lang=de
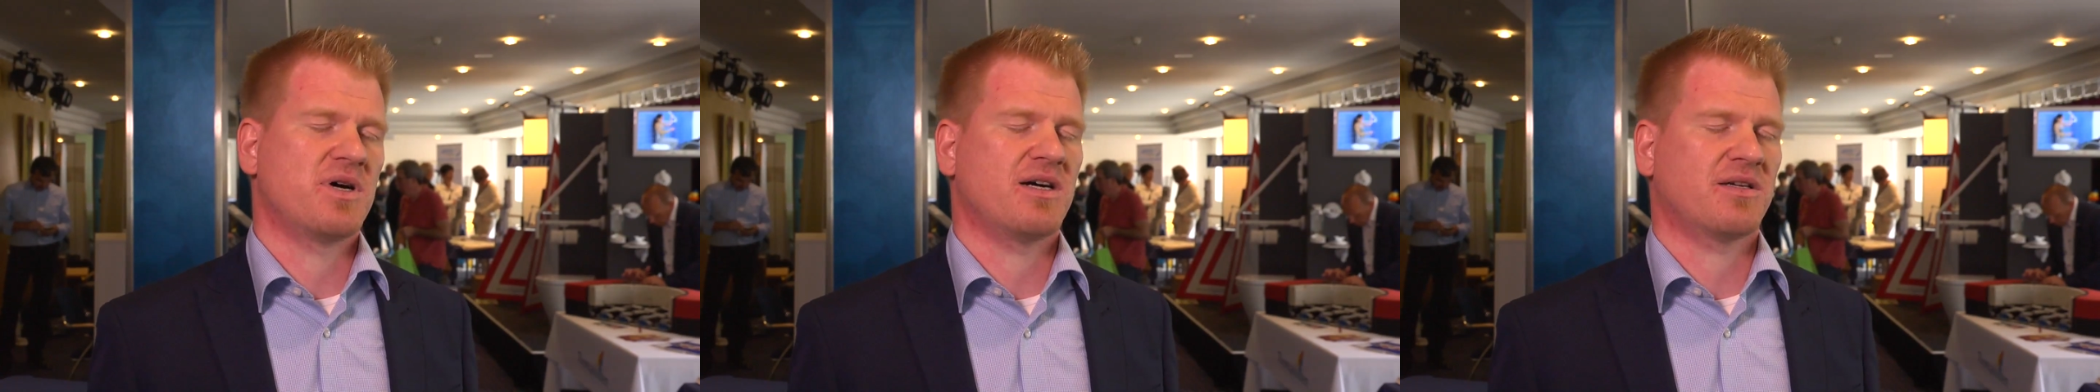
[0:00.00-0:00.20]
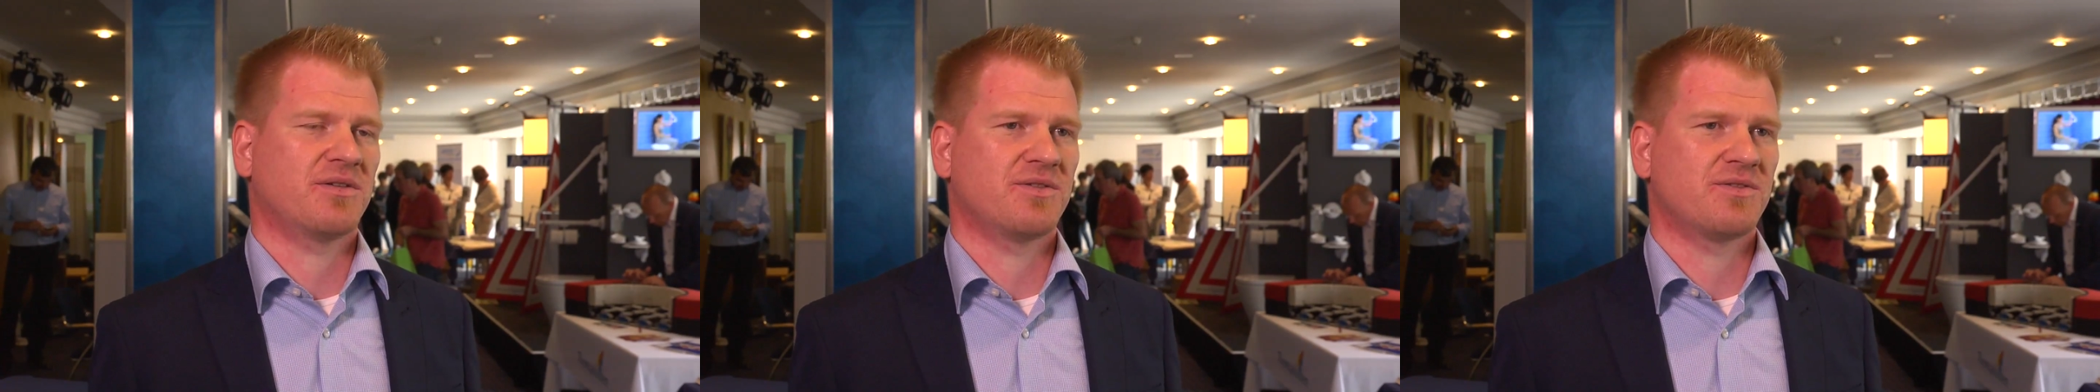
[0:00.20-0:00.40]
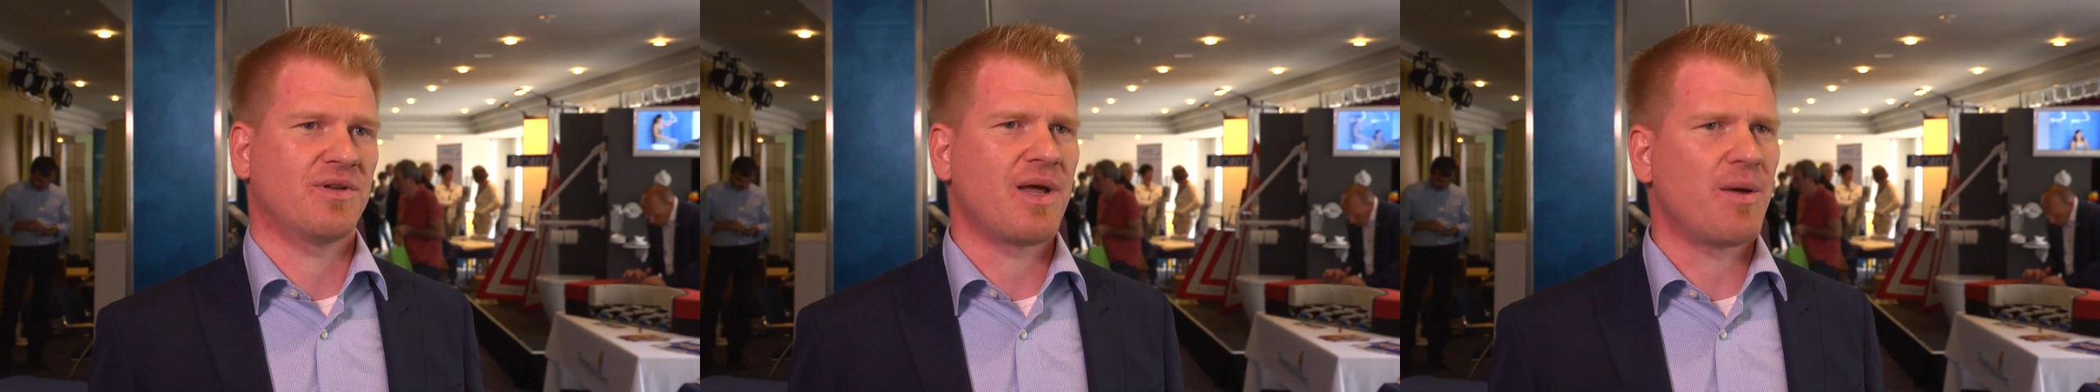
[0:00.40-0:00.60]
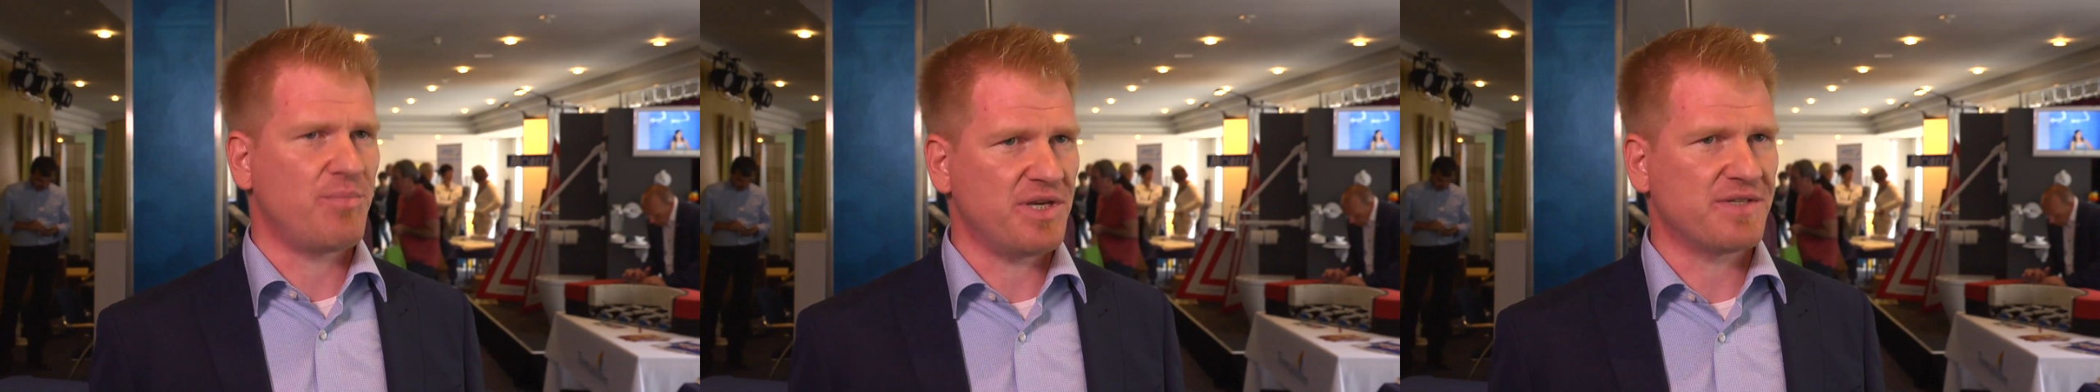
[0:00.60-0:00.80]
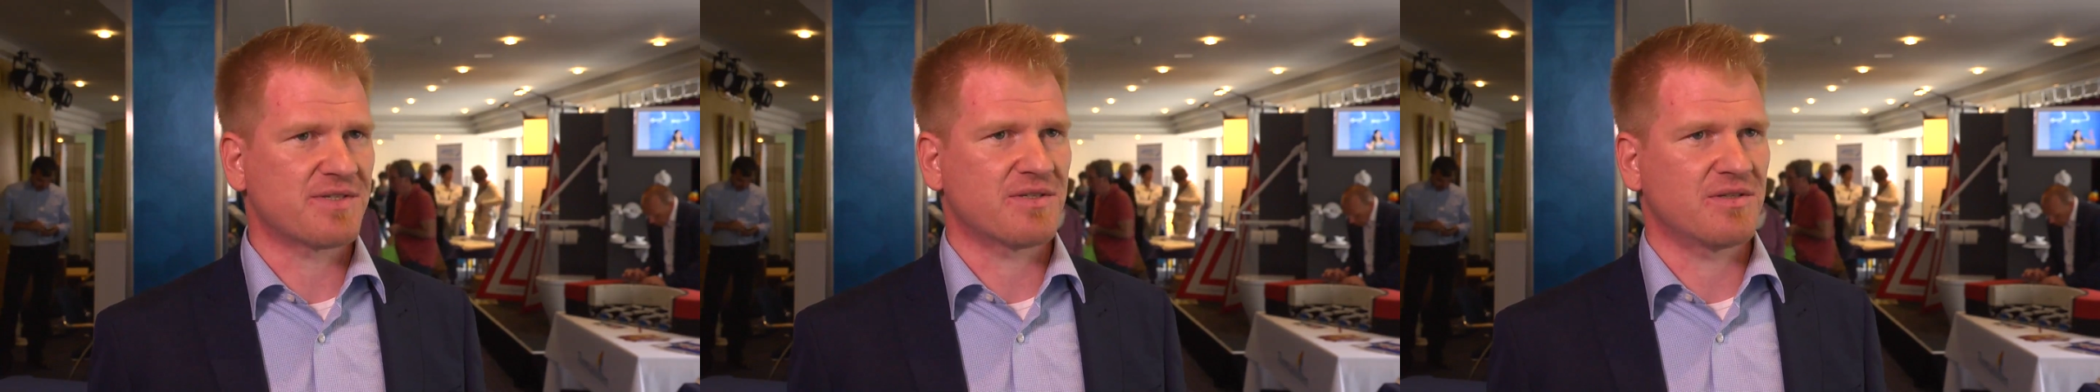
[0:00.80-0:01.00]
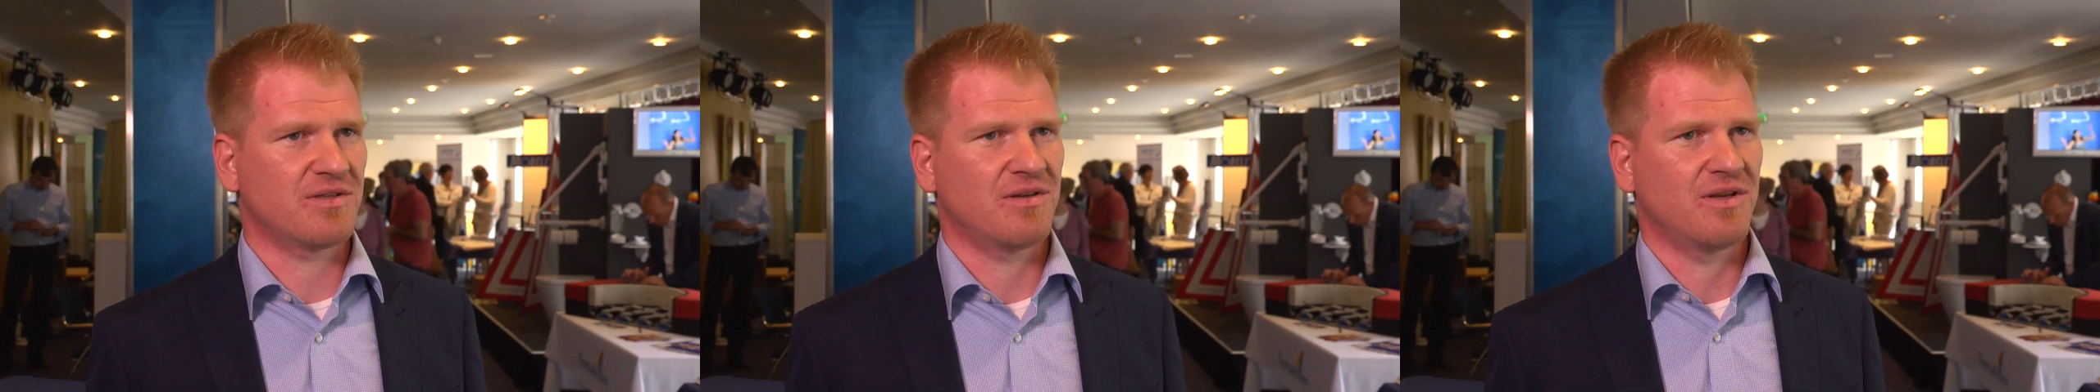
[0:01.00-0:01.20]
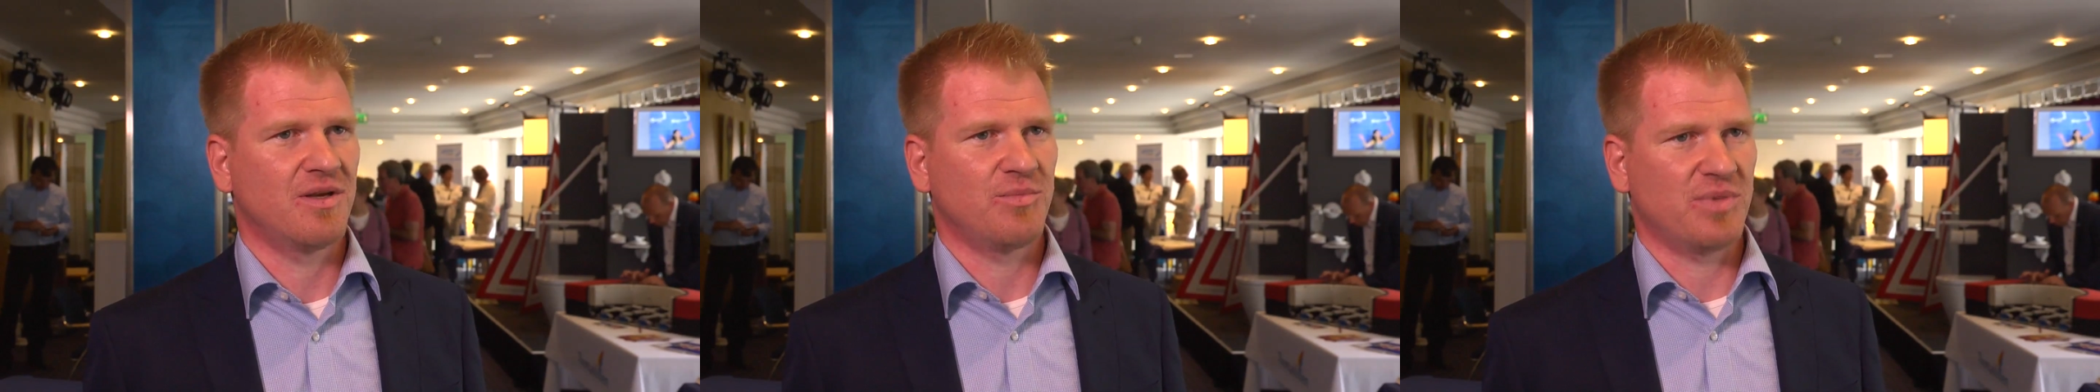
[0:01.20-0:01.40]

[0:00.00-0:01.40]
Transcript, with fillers: Parkinson am besten